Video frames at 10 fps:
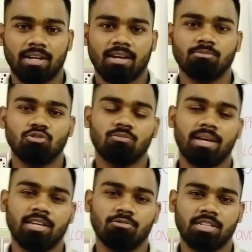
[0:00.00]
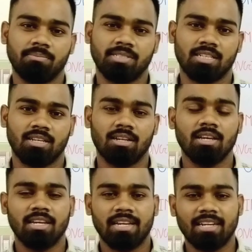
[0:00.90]
वेलकम टू माय यूट्यूब
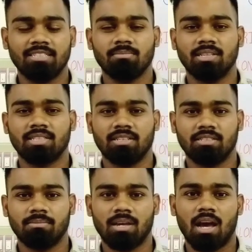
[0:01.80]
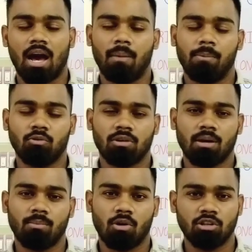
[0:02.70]
चैनल इट्स मी संजीव है आप लोगों
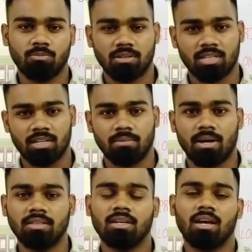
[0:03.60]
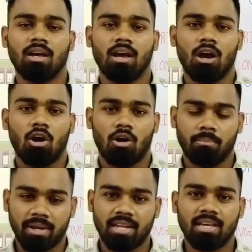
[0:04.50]
का बहुत बहुत धन्यवाद
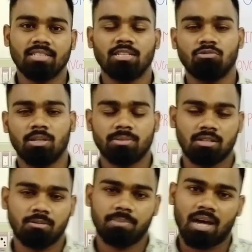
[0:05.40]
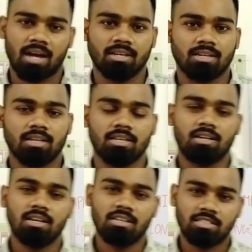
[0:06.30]
मेरे इस यूट्यूब चैनल पे आने के
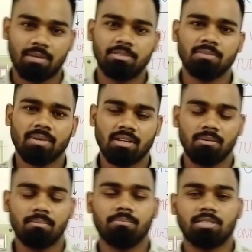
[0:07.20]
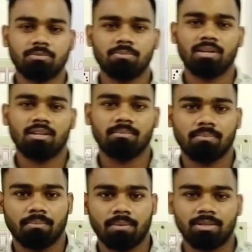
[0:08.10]
लिए सबसे पहले सबसे पहले
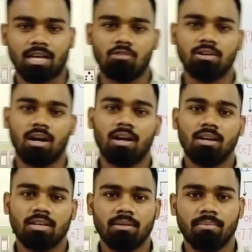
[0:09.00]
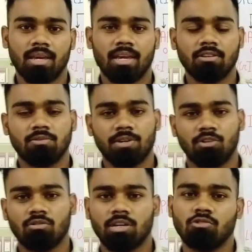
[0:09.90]
मैं बताऊंगा कि मैं इस
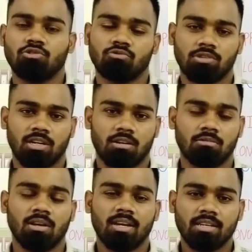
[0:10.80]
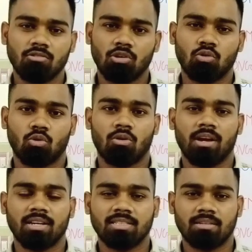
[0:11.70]
वीडियो को क्यों शूट कर रहा हूँ क्योंकि
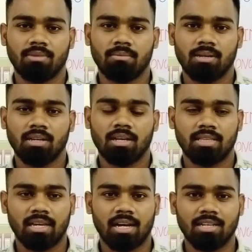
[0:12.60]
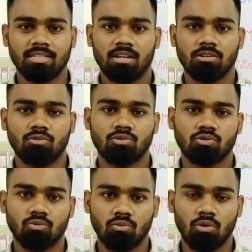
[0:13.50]
कोरोना के समय में देखा जाए तो
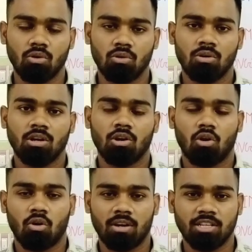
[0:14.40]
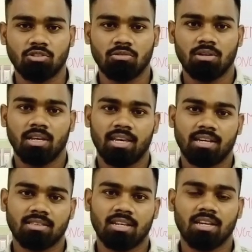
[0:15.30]
स्कूल हो कॉलेज हो
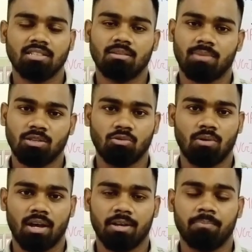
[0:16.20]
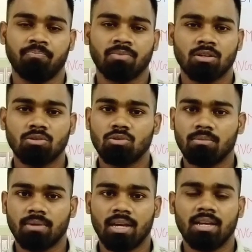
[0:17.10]
एक तरीके से बंद हुआ है
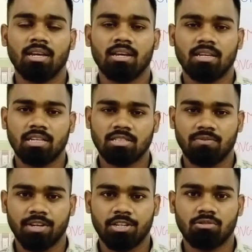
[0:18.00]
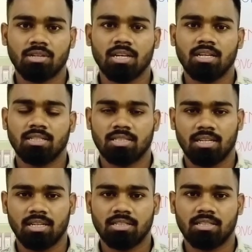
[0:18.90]
तो मैं इस वीडियो के
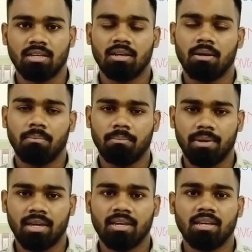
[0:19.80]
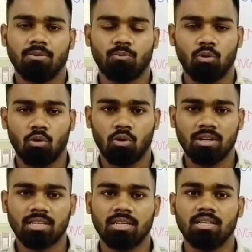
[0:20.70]
ज़रिए से मैं
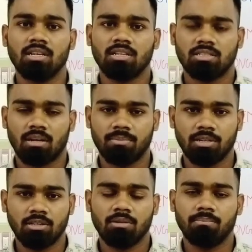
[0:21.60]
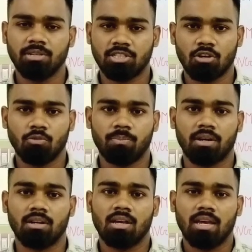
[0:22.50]
भूगोल की सभी विषयों
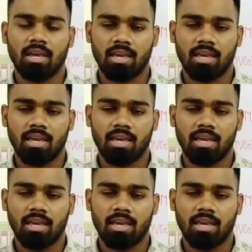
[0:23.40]
पर